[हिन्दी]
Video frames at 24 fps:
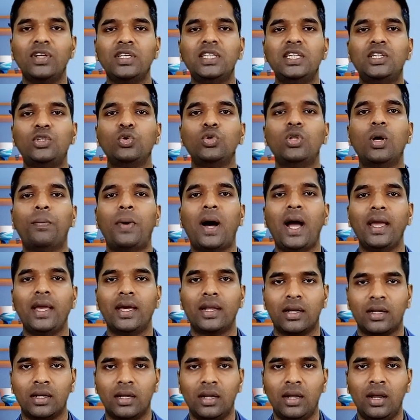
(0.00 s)
विजिट टू द
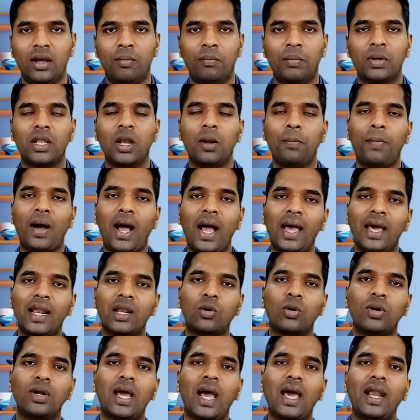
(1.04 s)
बायर मतलब बायर
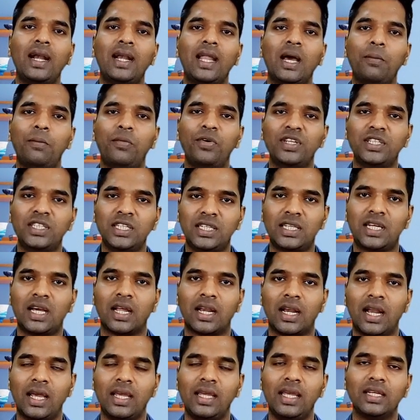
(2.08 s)
को डायरेक्ट आप विजिट
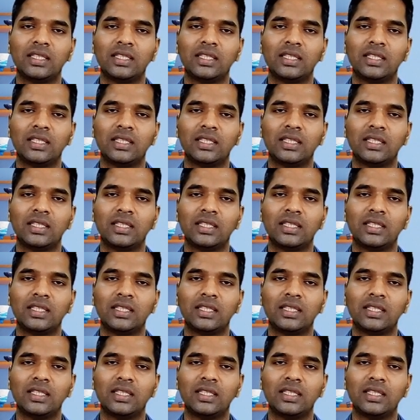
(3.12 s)
करना